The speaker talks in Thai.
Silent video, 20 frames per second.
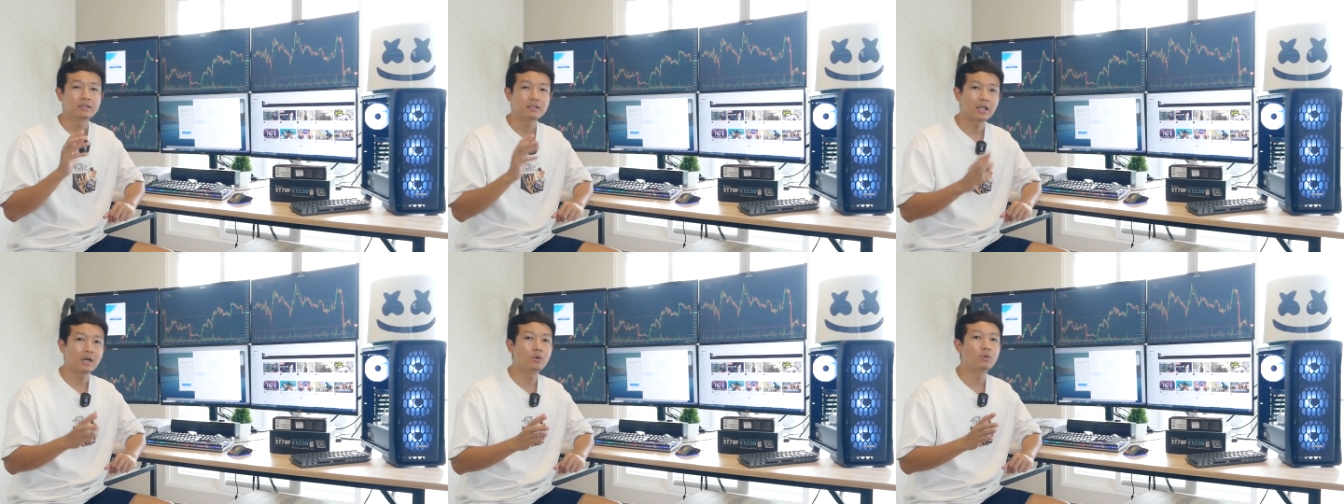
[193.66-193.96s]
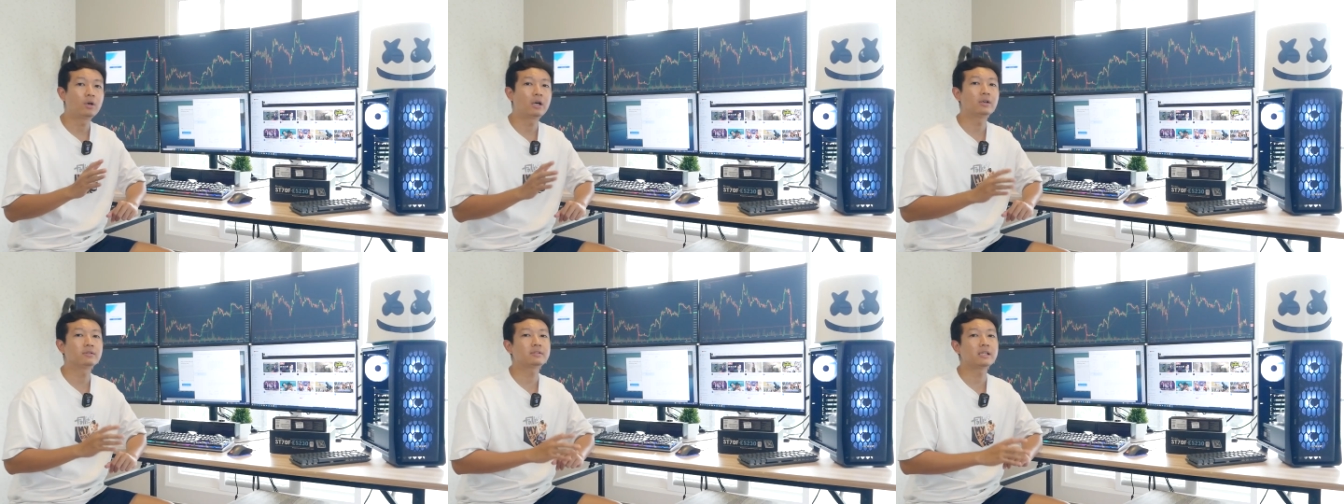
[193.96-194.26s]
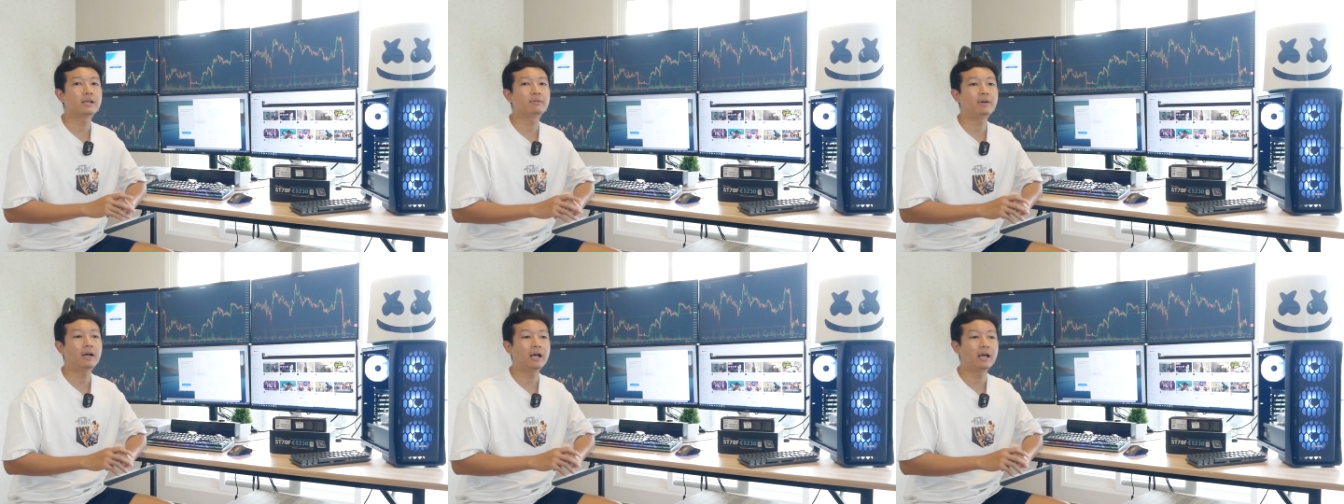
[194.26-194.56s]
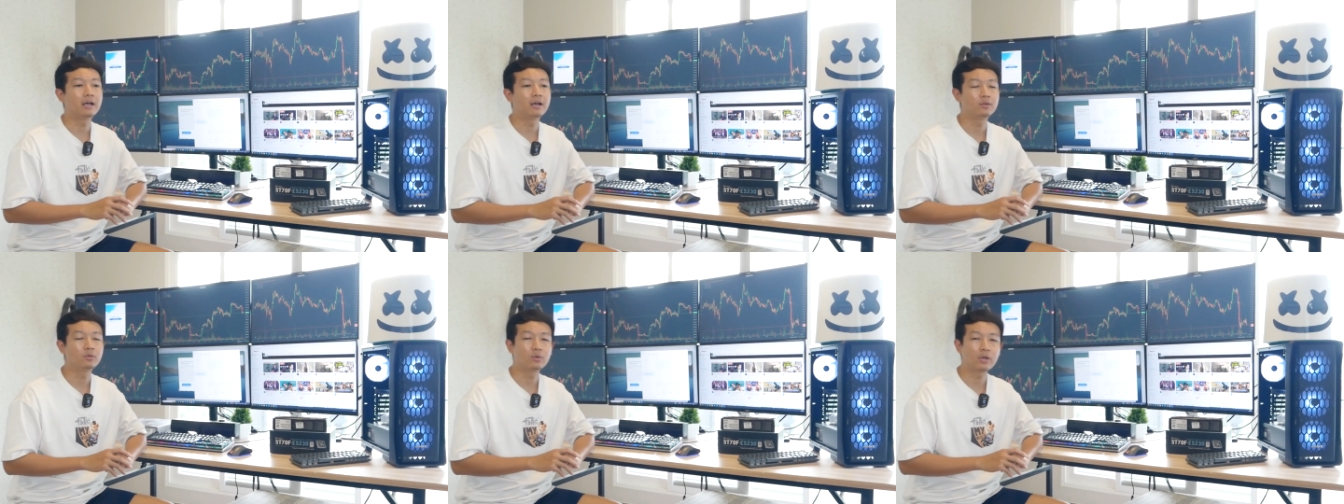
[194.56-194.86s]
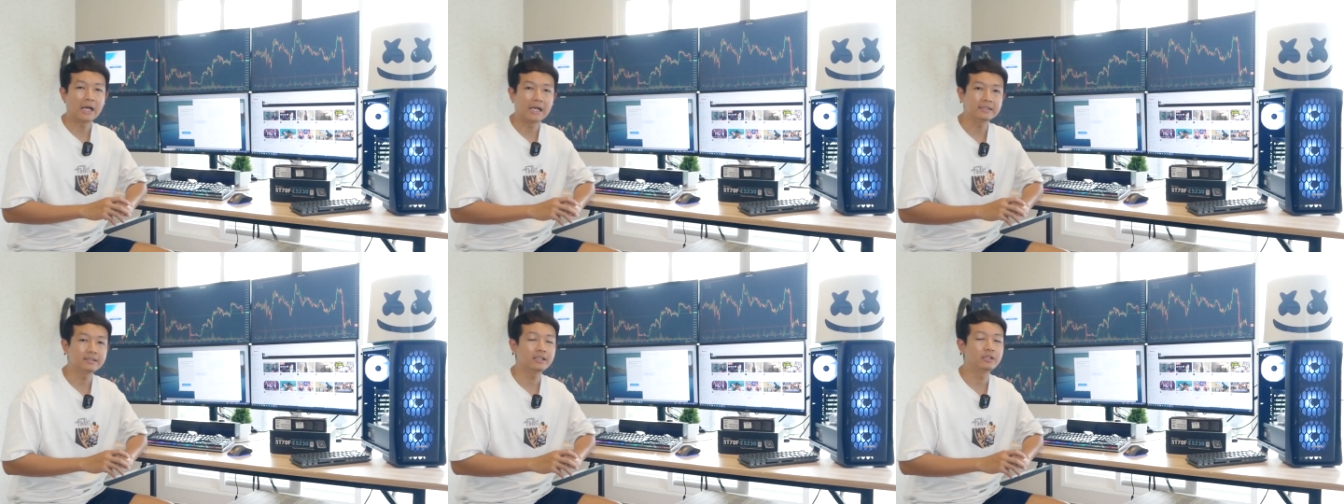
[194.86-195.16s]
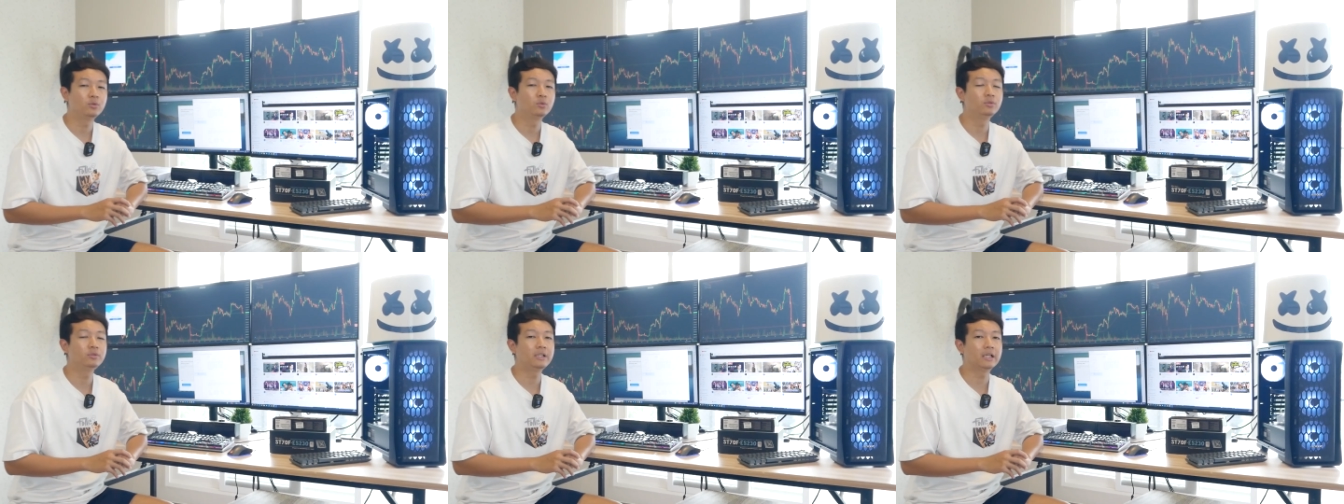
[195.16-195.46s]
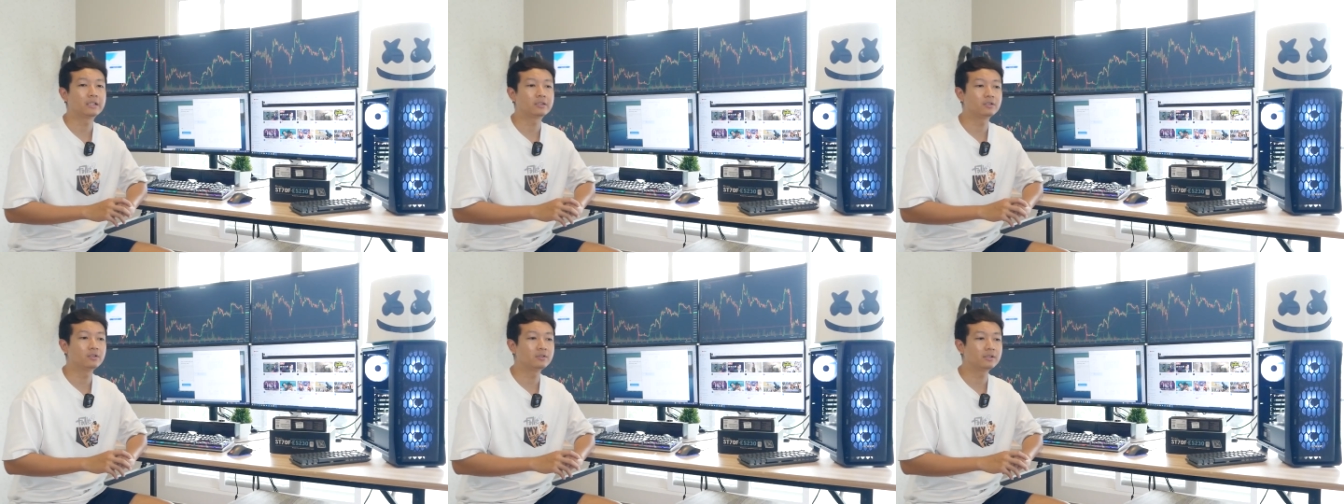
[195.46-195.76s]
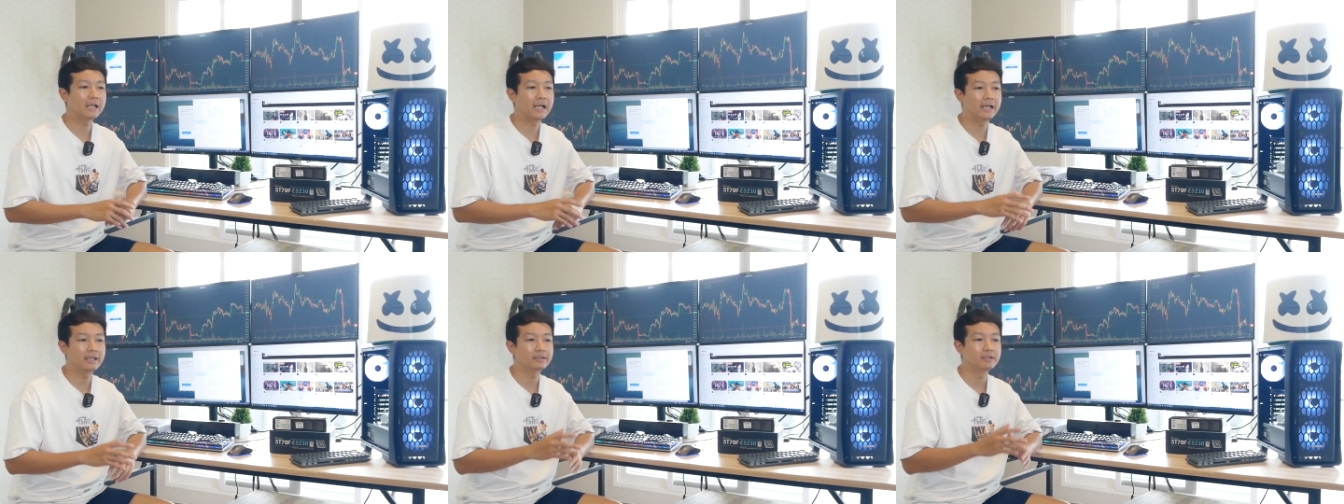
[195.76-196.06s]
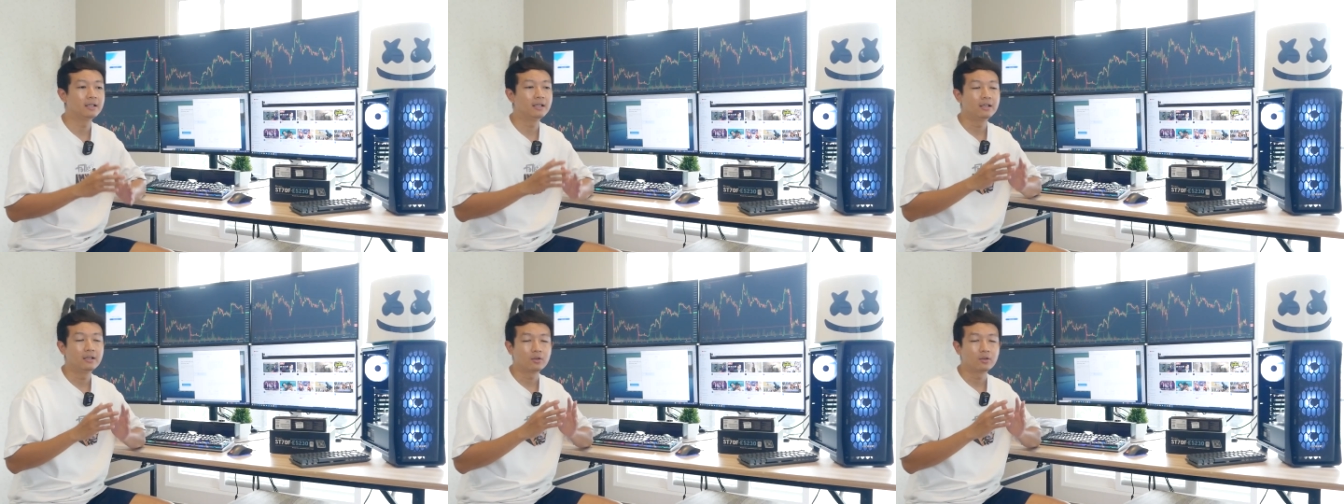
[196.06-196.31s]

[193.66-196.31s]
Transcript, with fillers: เราเข้าใจว่าลูกค้าเทรดหุ้นเนี่ยต้องการ